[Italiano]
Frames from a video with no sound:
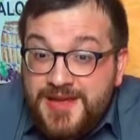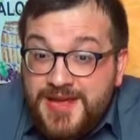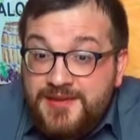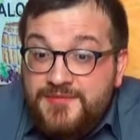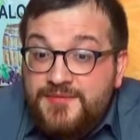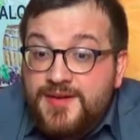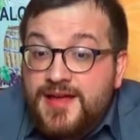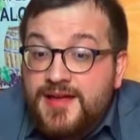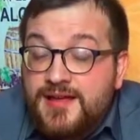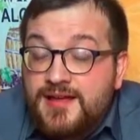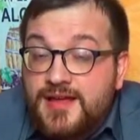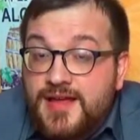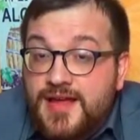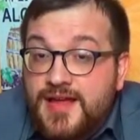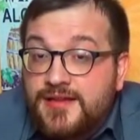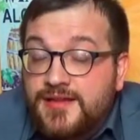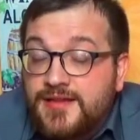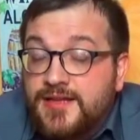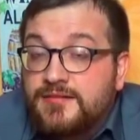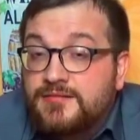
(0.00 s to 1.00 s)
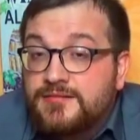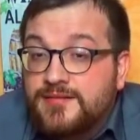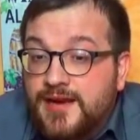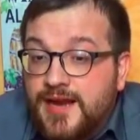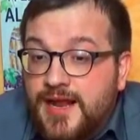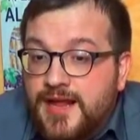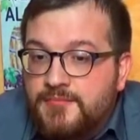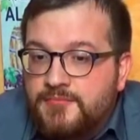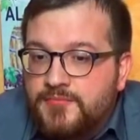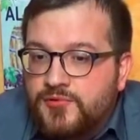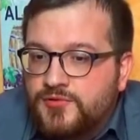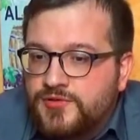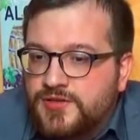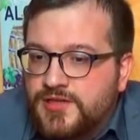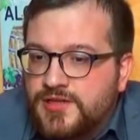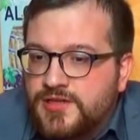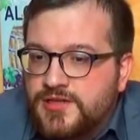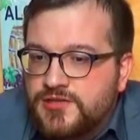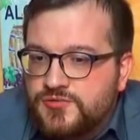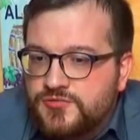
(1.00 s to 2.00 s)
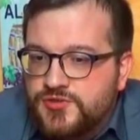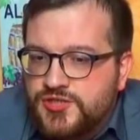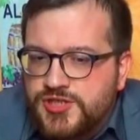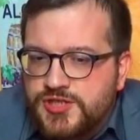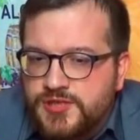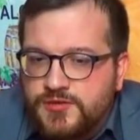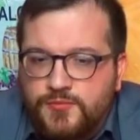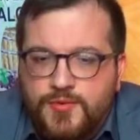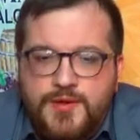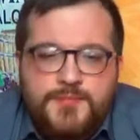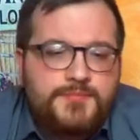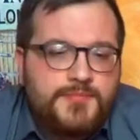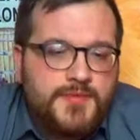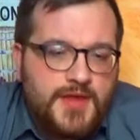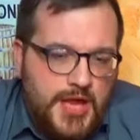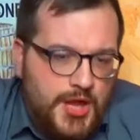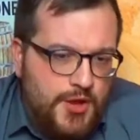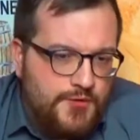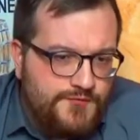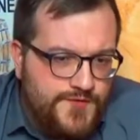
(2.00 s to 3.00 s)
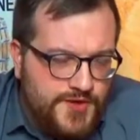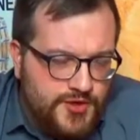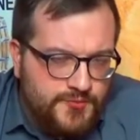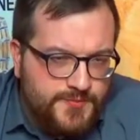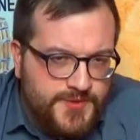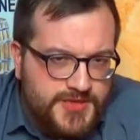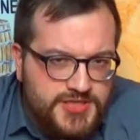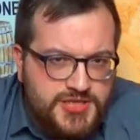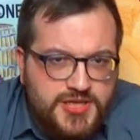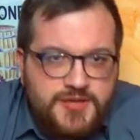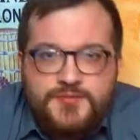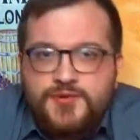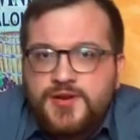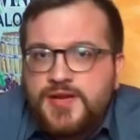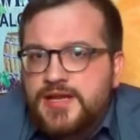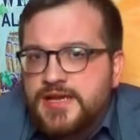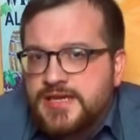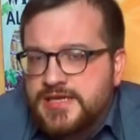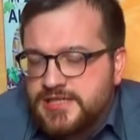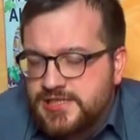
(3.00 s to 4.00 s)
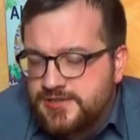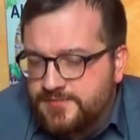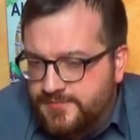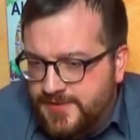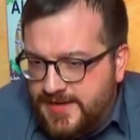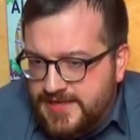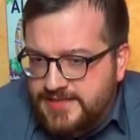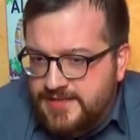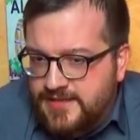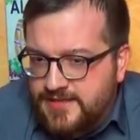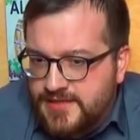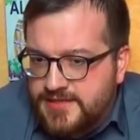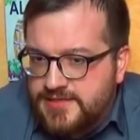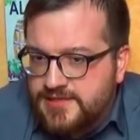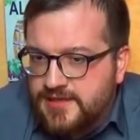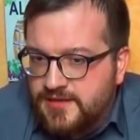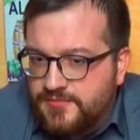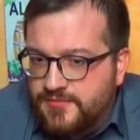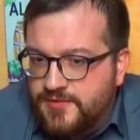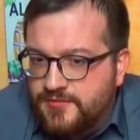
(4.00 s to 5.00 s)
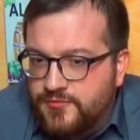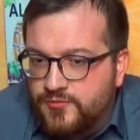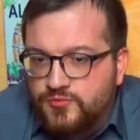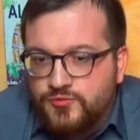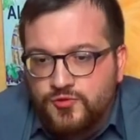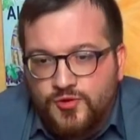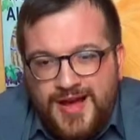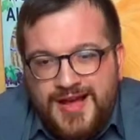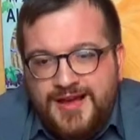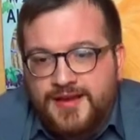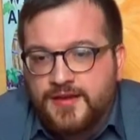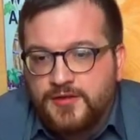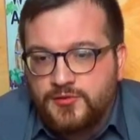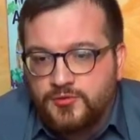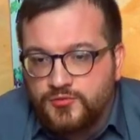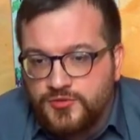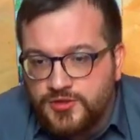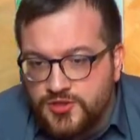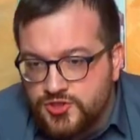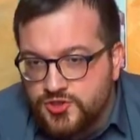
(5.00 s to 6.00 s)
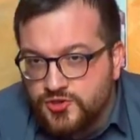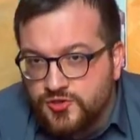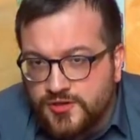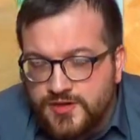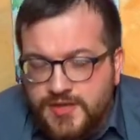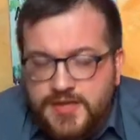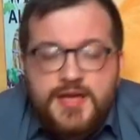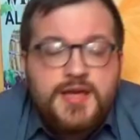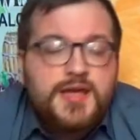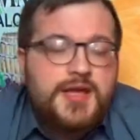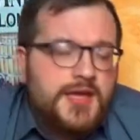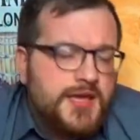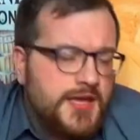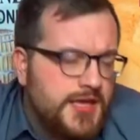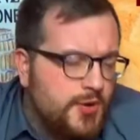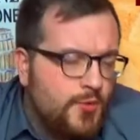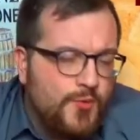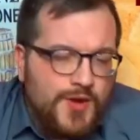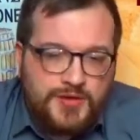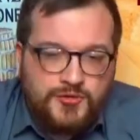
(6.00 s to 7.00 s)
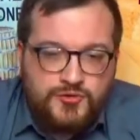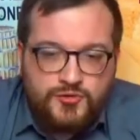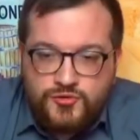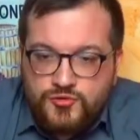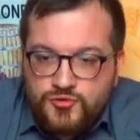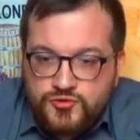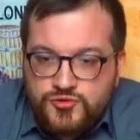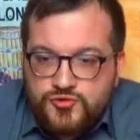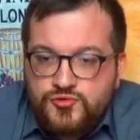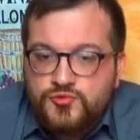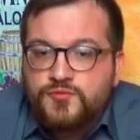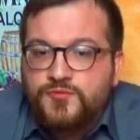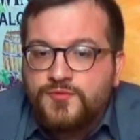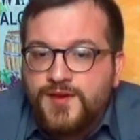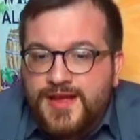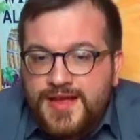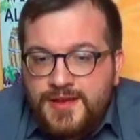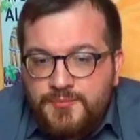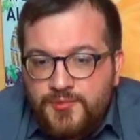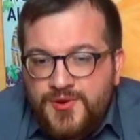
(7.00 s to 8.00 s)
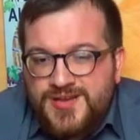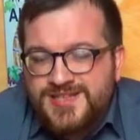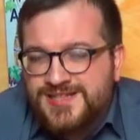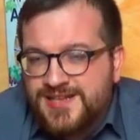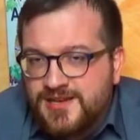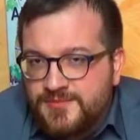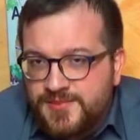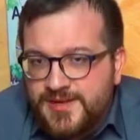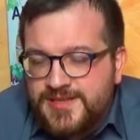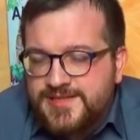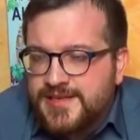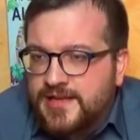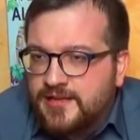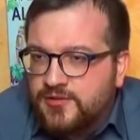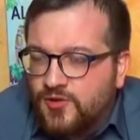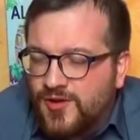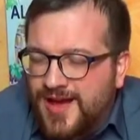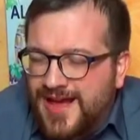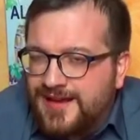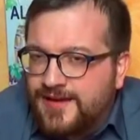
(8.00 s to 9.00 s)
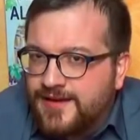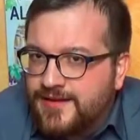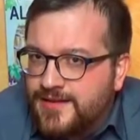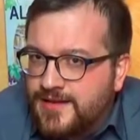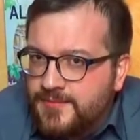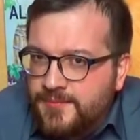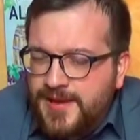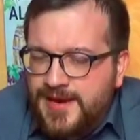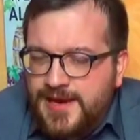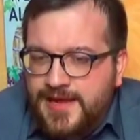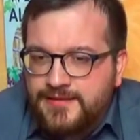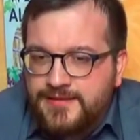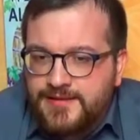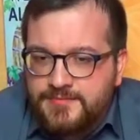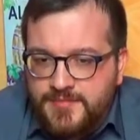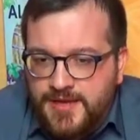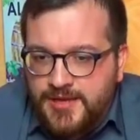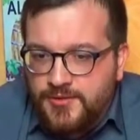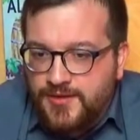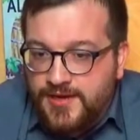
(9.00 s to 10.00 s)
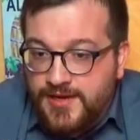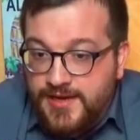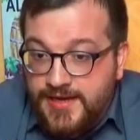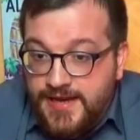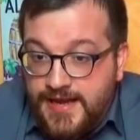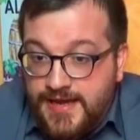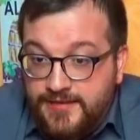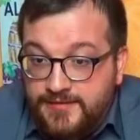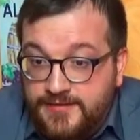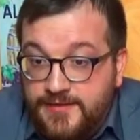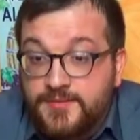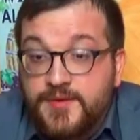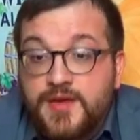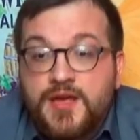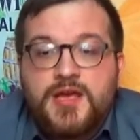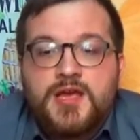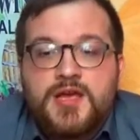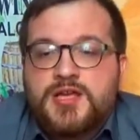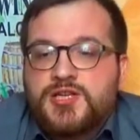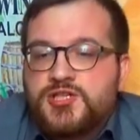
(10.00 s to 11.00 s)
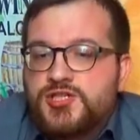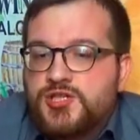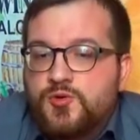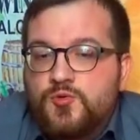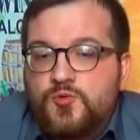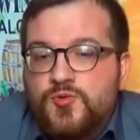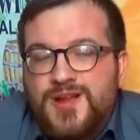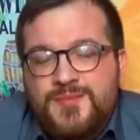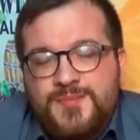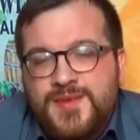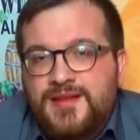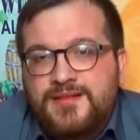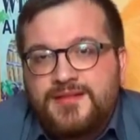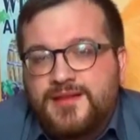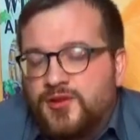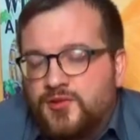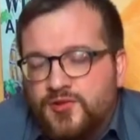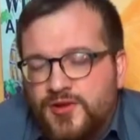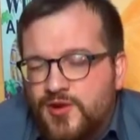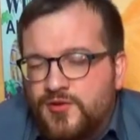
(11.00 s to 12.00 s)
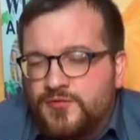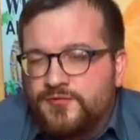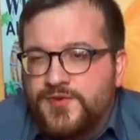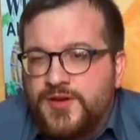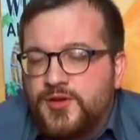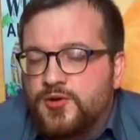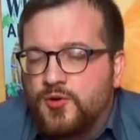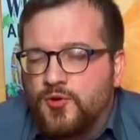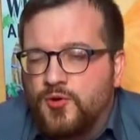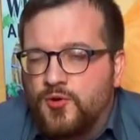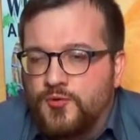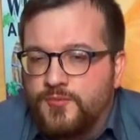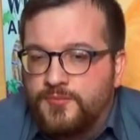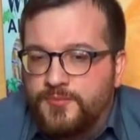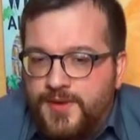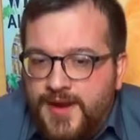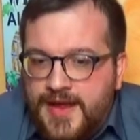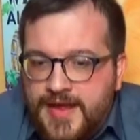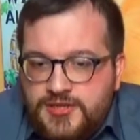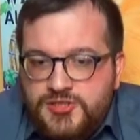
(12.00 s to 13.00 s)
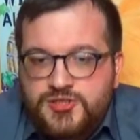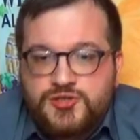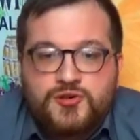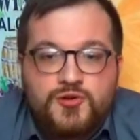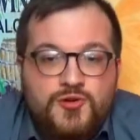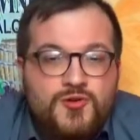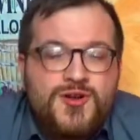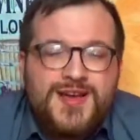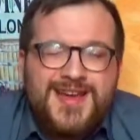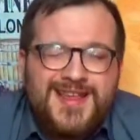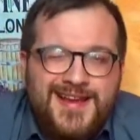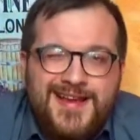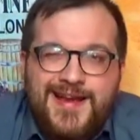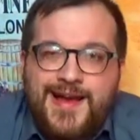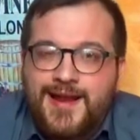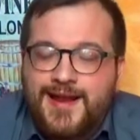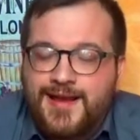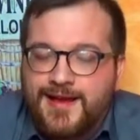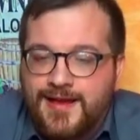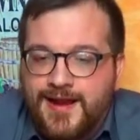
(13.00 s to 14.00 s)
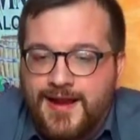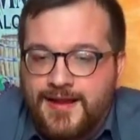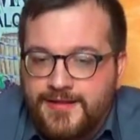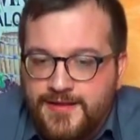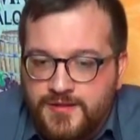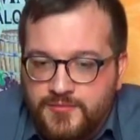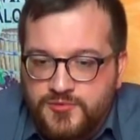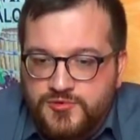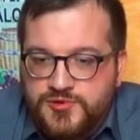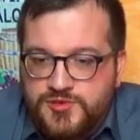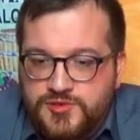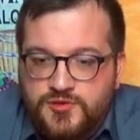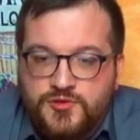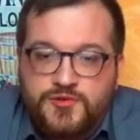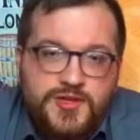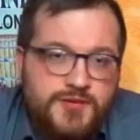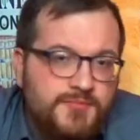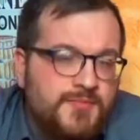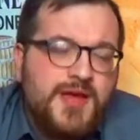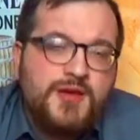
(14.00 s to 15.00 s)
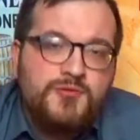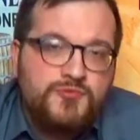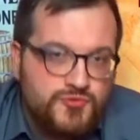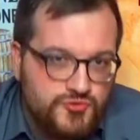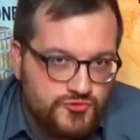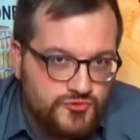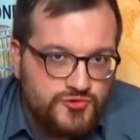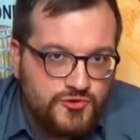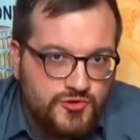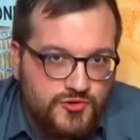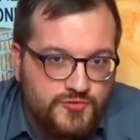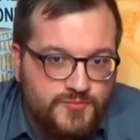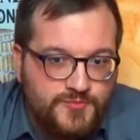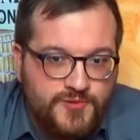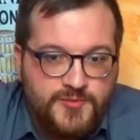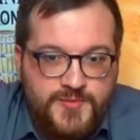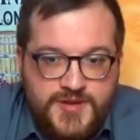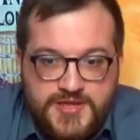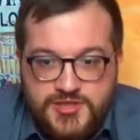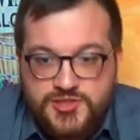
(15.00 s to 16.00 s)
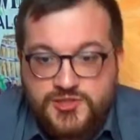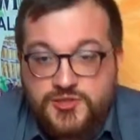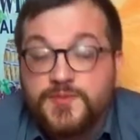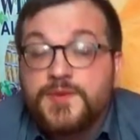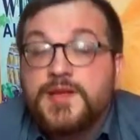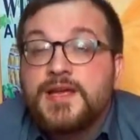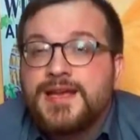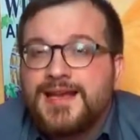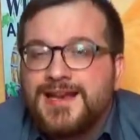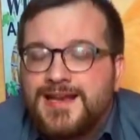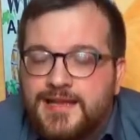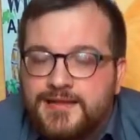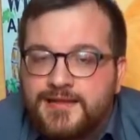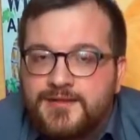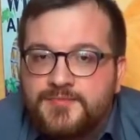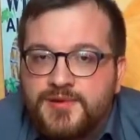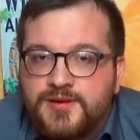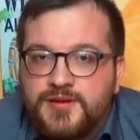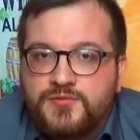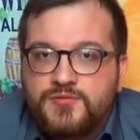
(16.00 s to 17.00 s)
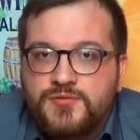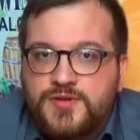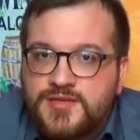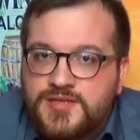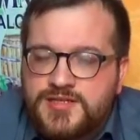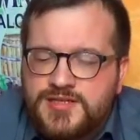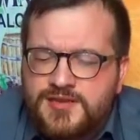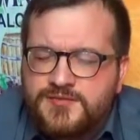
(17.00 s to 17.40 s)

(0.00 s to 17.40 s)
beva è di 3 bottiglie su 5. È un vino piacevole che si presta ad essere bevuto anche tutti i giorni, in quanto non stufa e può essere apprezzato anche dai palati meno allenati. Sicuramente non è un vino complesso o che regala grandi emozioni, ma è un giusto compromesso. La temperatura di